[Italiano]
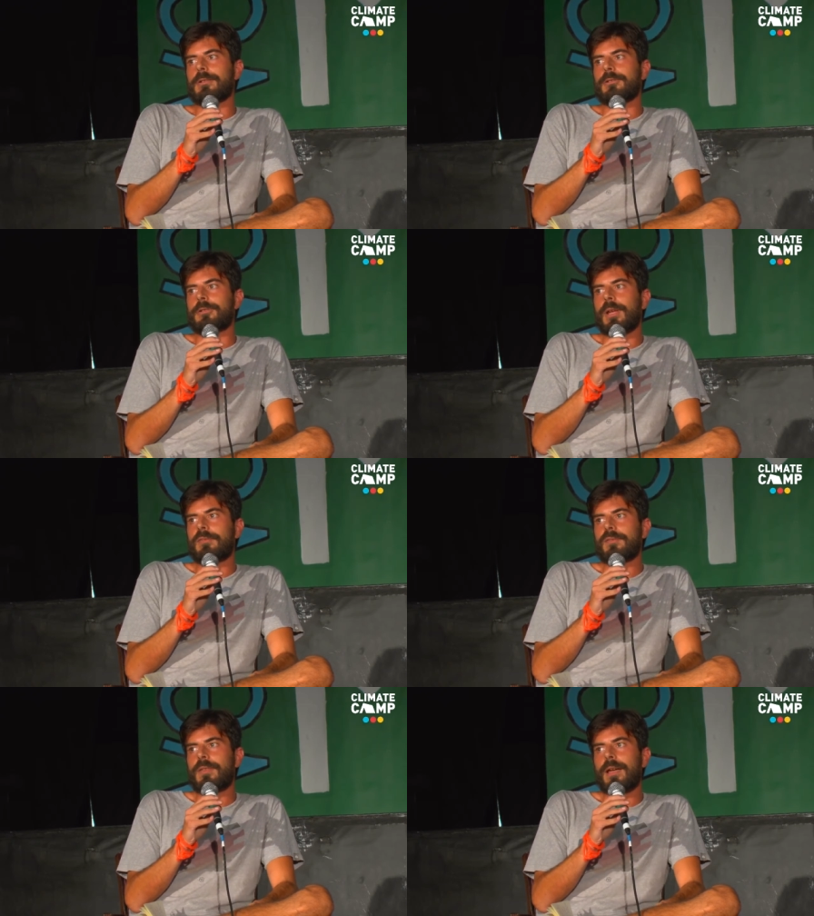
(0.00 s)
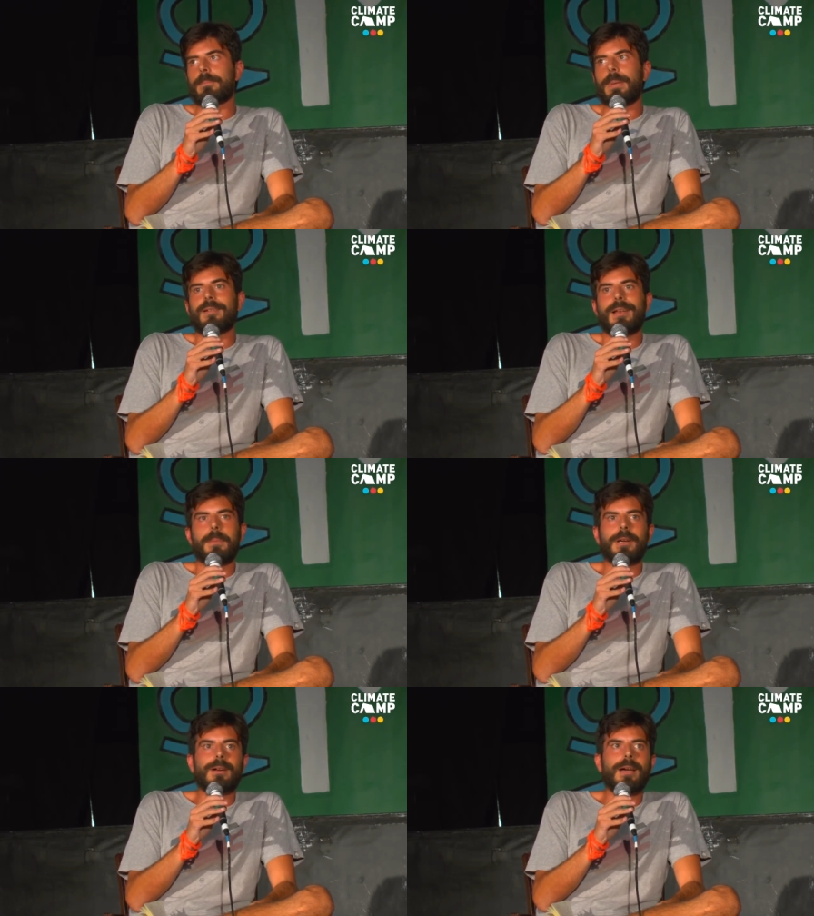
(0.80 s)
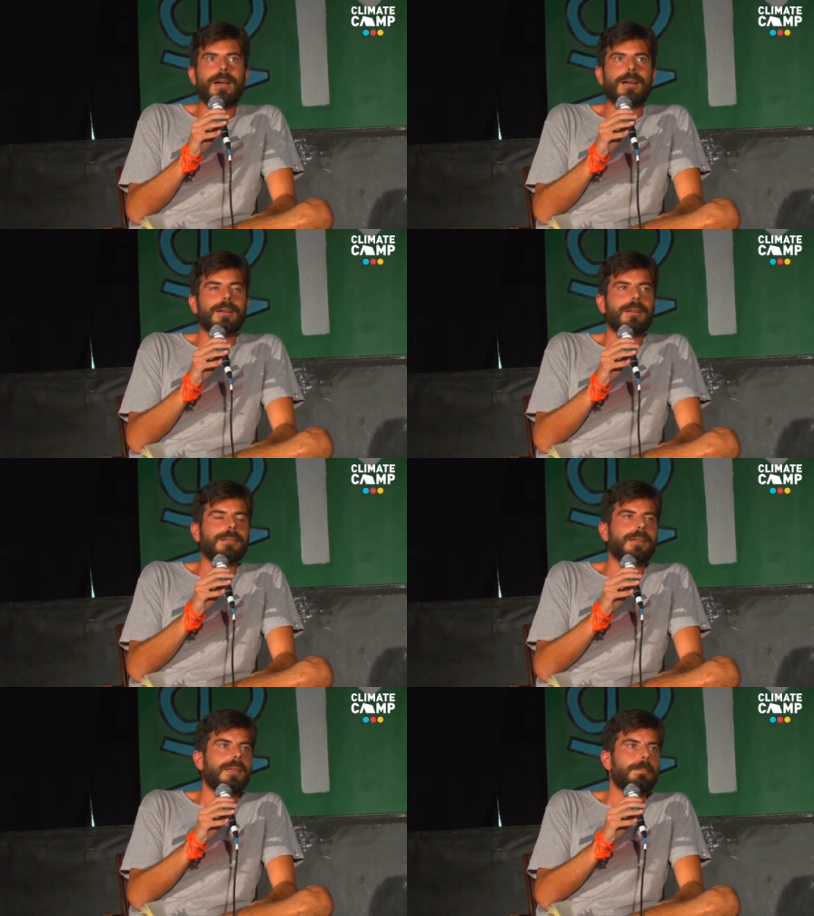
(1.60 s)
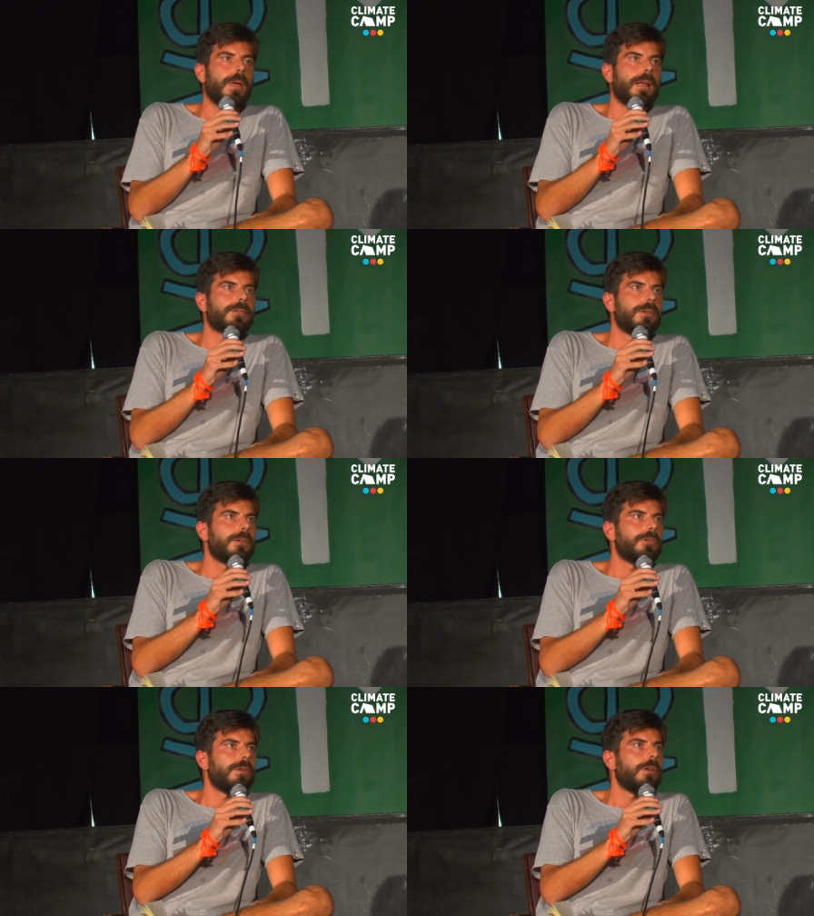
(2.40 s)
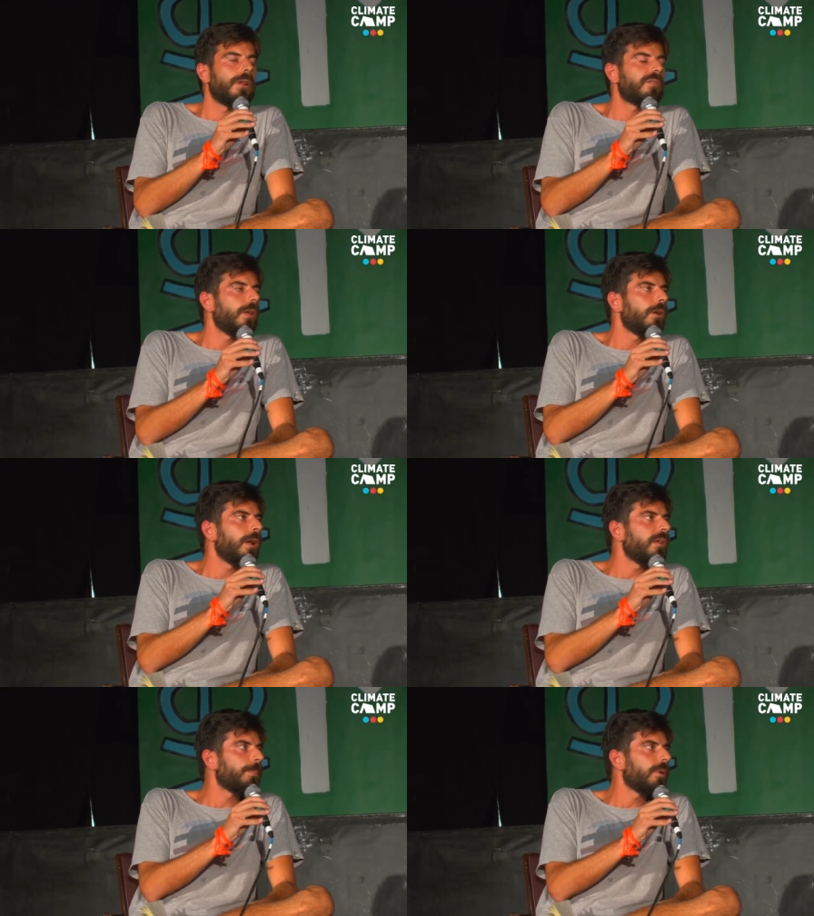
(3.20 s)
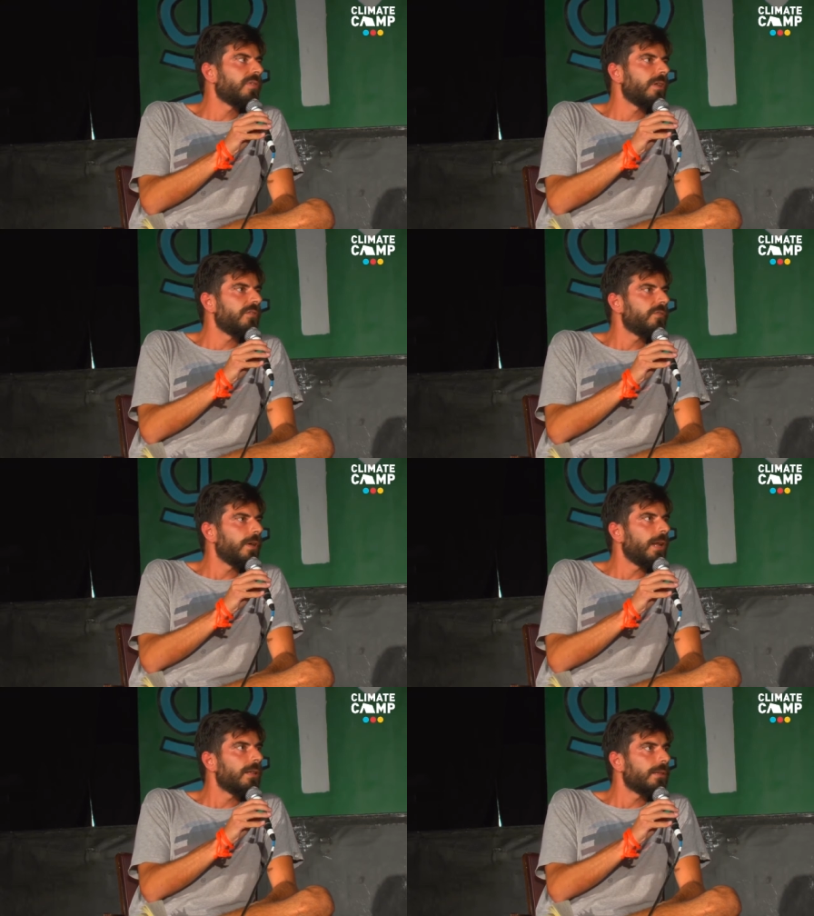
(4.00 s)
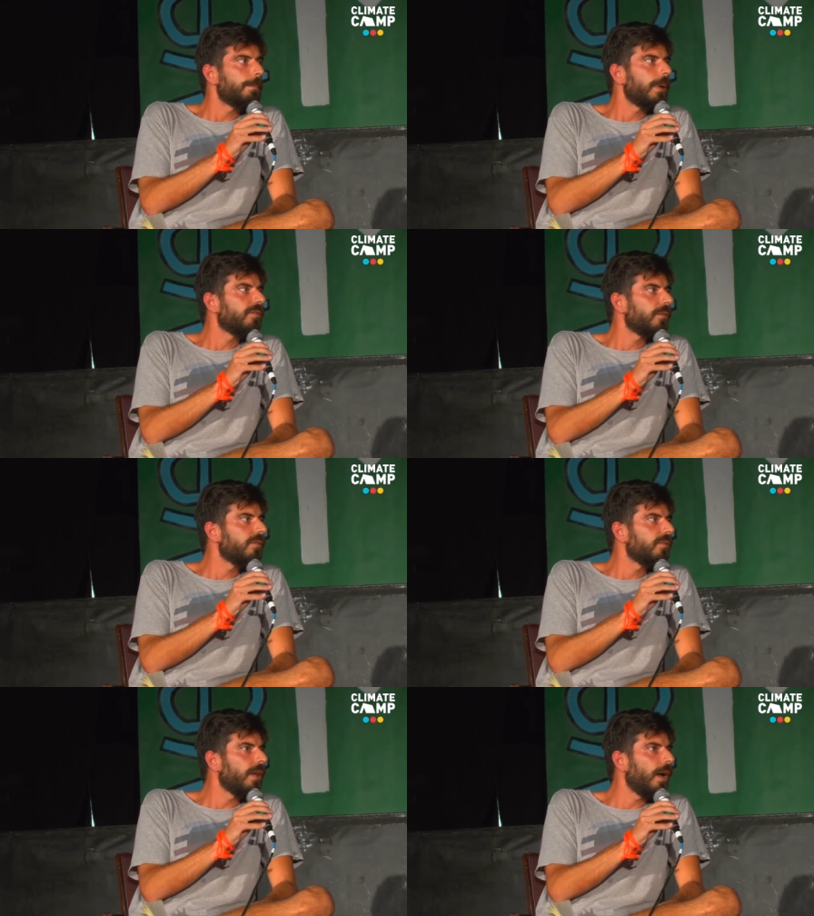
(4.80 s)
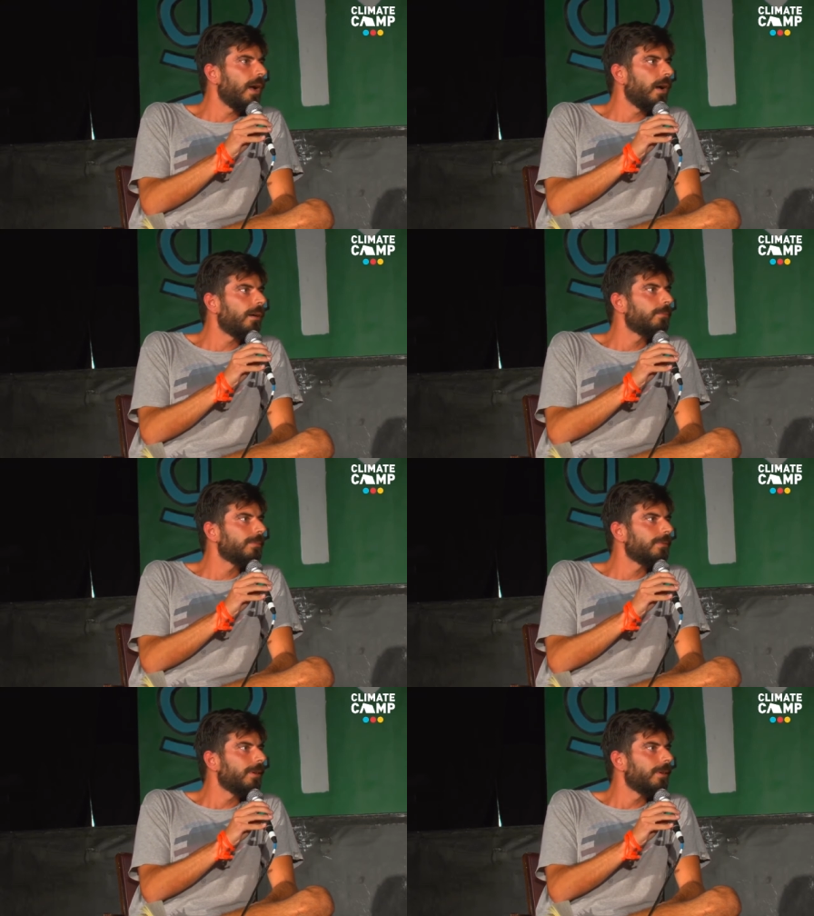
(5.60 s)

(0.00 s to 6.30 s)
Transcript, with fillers: Stata, la parola, te, Antonio dicevi, è stata una risposta differente, penso che sia un,